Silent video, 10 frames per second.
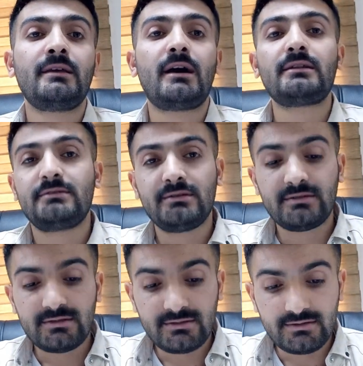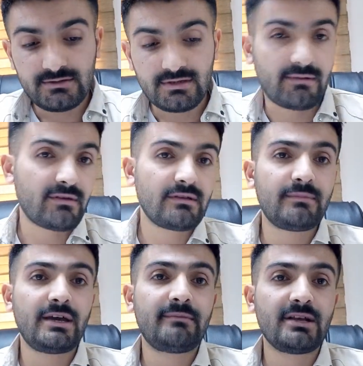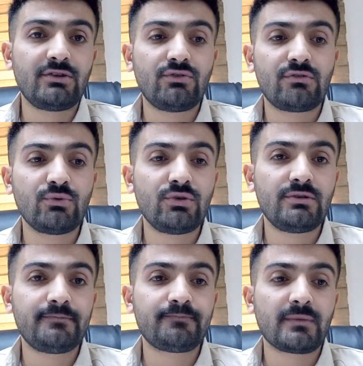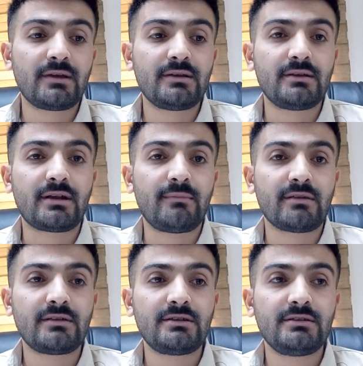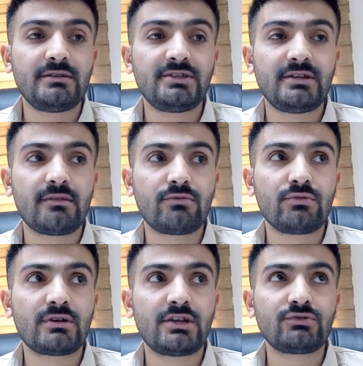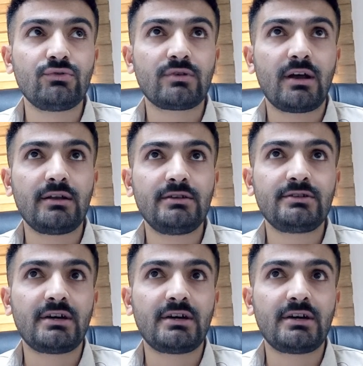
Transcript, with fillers: Artık e, Ramazan bayramına gidiyoruz. Bugün Ramazan'ın işte son kaç gün kaldı?